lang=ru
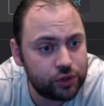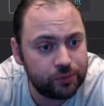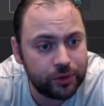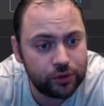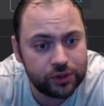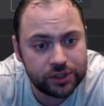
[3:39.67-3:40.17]

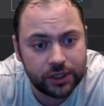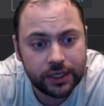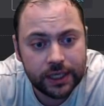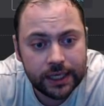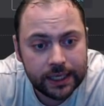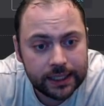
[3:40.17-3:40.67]
получится.
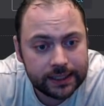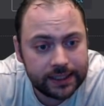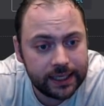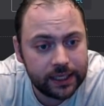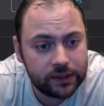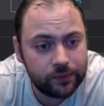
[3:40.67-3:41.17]

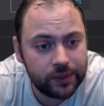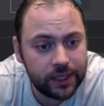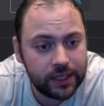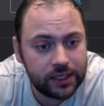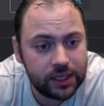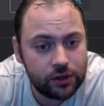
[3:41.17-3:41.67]
Для этого я
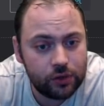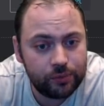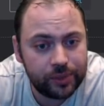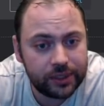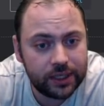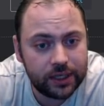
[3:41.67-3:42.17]
тебе что
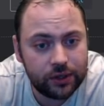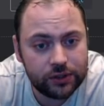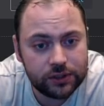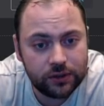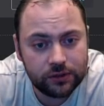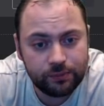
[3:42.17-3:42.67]
предлагаю
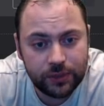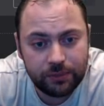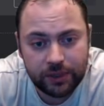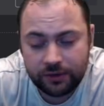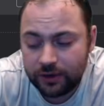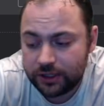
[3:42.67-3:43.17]
сделать?
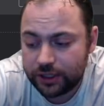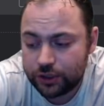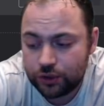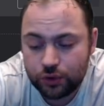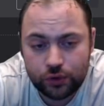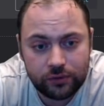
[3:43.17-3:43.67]
Memory вольтаж
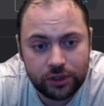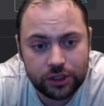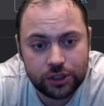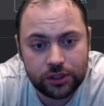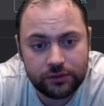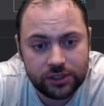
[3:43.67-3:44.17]
чуть
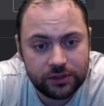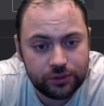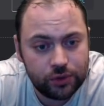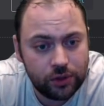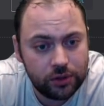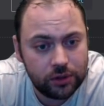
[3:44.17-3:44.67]
увеличить до
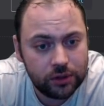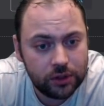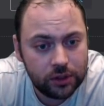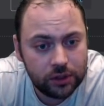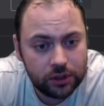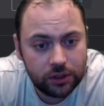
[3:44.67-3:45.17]
800
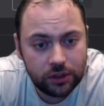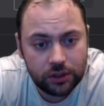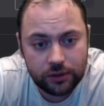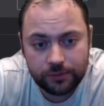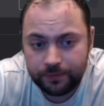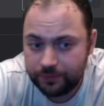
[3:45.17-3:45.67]

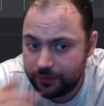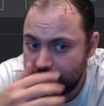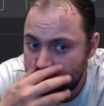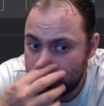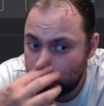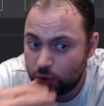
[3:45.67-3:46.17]
и
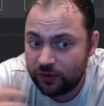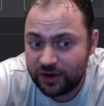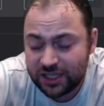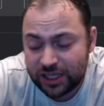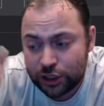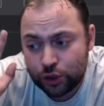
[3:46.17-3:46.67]
пор
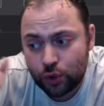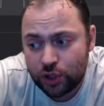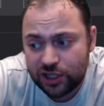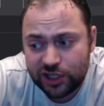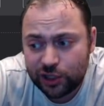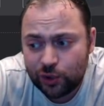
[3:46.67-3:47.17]
вольтаж
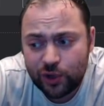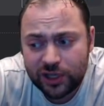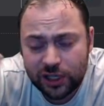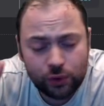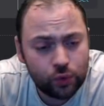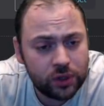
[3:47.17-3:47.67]
трогать, не трогать,
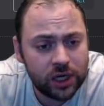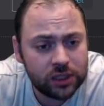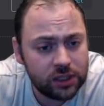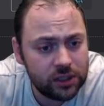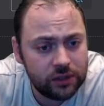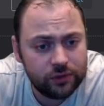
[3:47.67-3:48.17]
это у
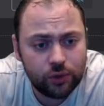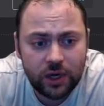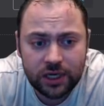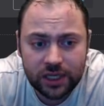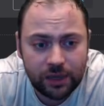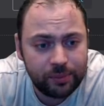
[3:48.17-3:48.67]
карты
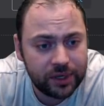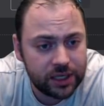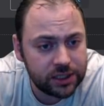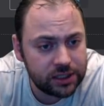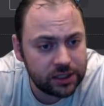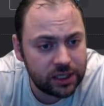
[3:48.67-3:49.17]
индивидуально, я пока
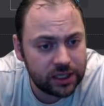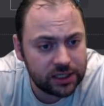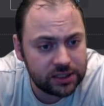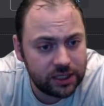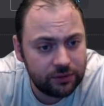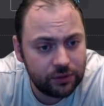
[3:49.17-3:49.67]
что так
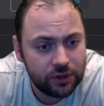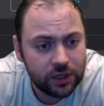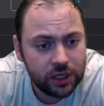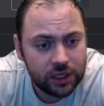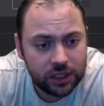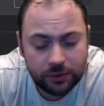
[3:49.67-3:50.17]
оставлю.
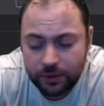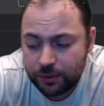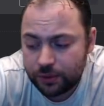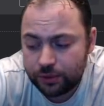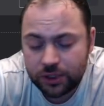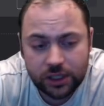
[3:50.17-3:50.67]
И
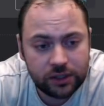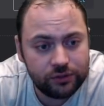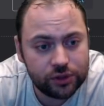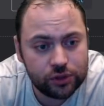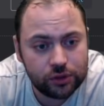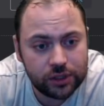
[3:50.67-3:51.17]
попробую дать
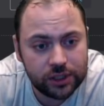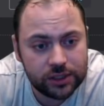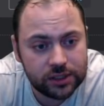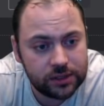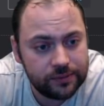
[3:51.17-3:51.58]
930.